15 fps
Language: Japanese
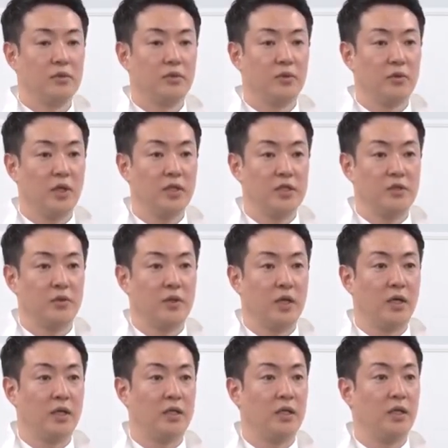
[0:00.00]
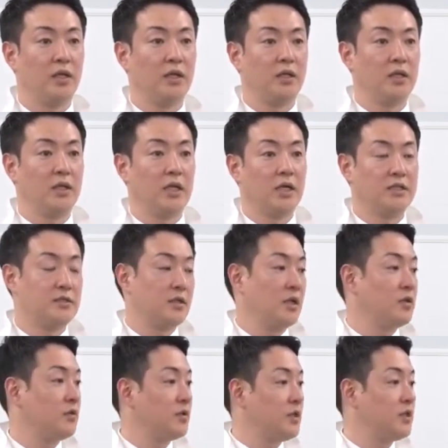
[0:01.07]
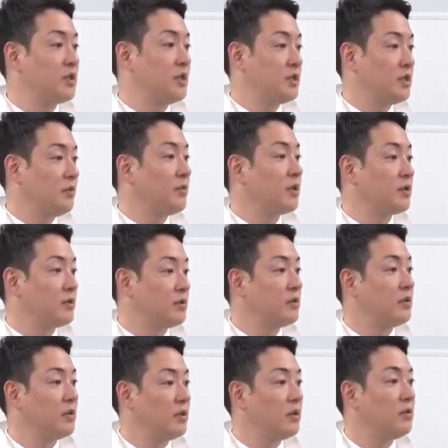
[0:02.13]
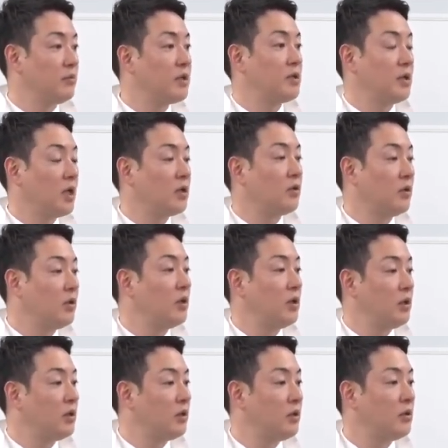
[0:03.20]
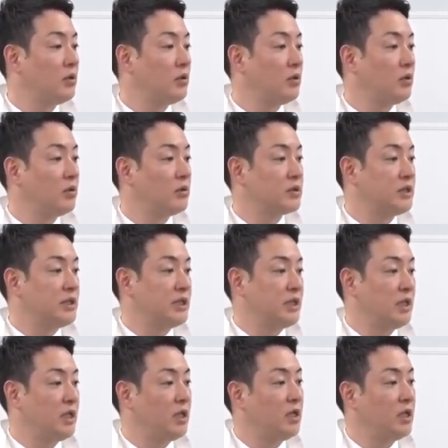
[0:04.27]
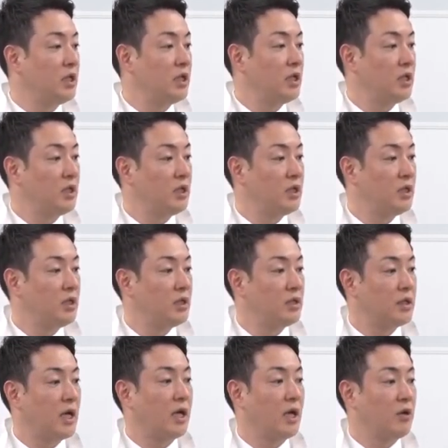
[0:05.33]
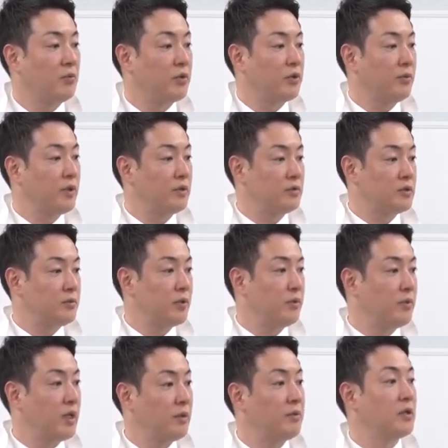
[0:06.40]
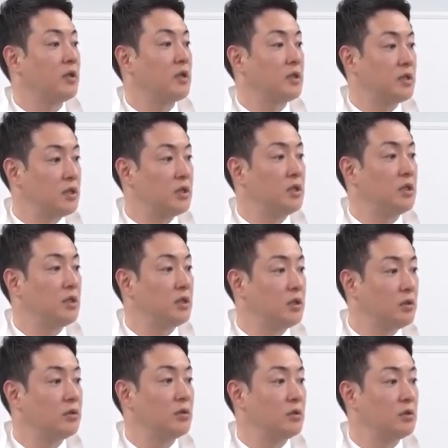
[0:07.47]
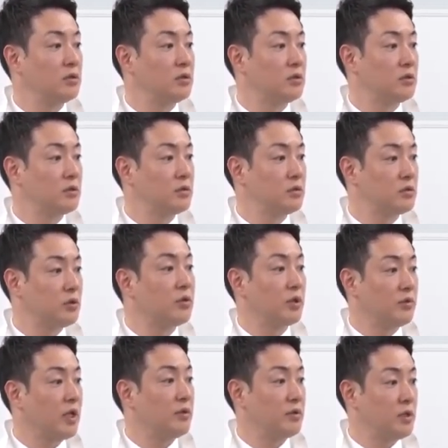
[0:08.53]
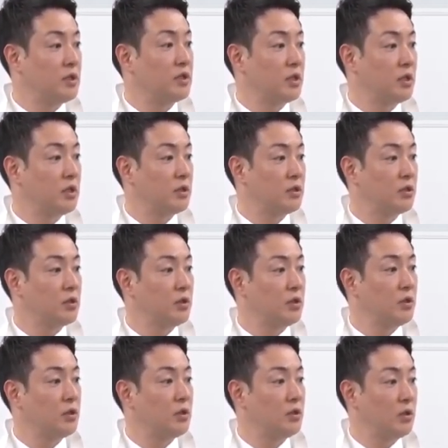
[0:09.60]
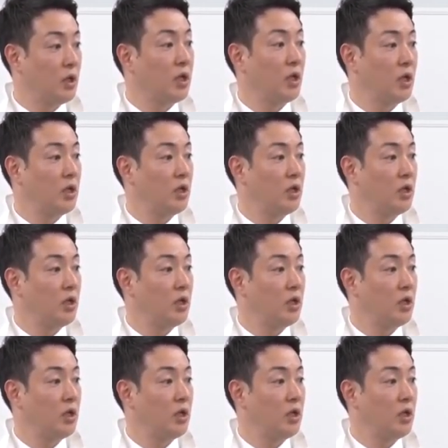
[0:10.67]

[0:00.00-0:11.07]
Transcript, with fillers: そういう話の流れで出た発言と認識してます。別にあの知事に撤回を求めるつもりもありませんしそれぐらいの認識です。は